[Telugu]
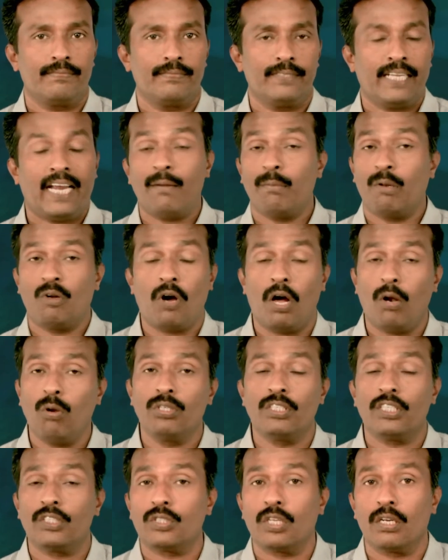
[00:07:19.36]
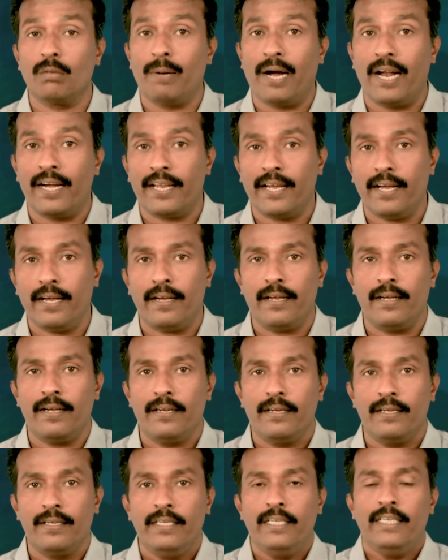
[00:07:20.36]
ఇక్కడ మనం ఆలోచిస్తున్న మాట
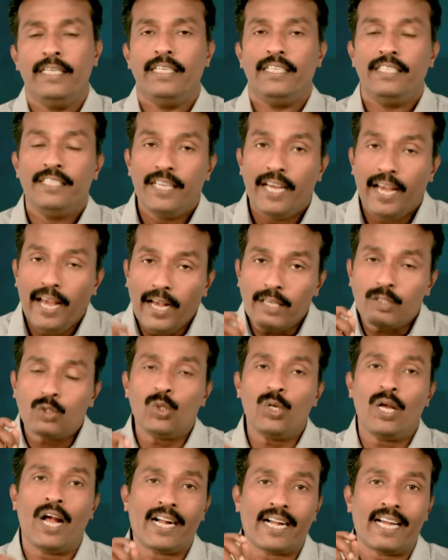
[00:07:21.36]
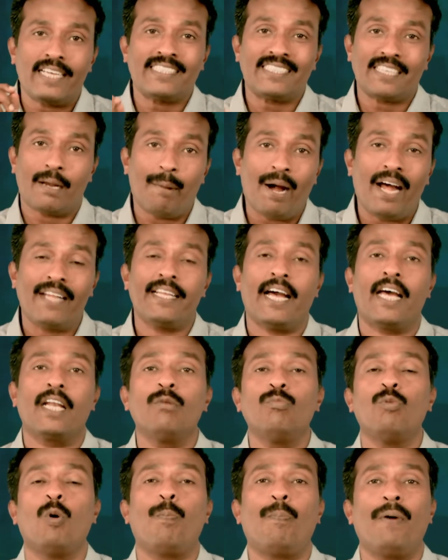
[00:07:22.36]
యేసు యొక్క
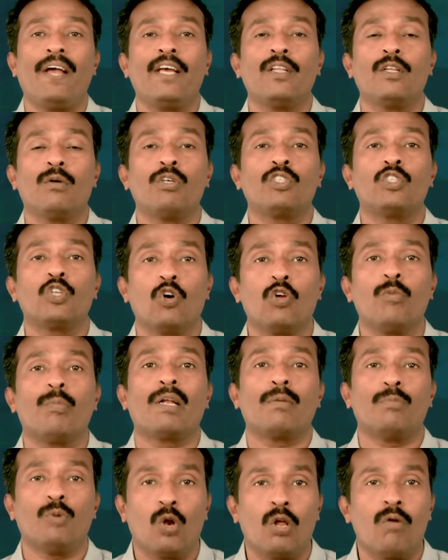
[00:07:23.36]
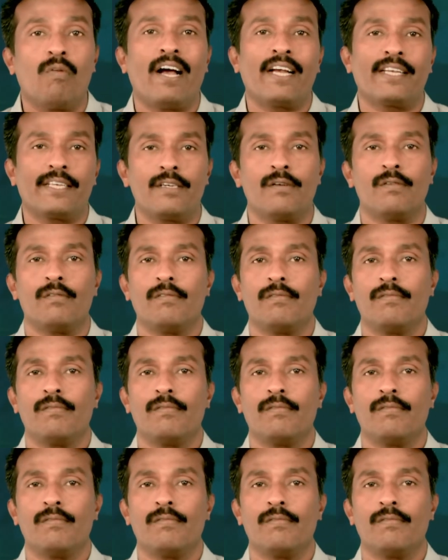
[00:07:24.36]
సమాధానం ముప్పై ఐదో వచనంలో మన మూలవాక్యం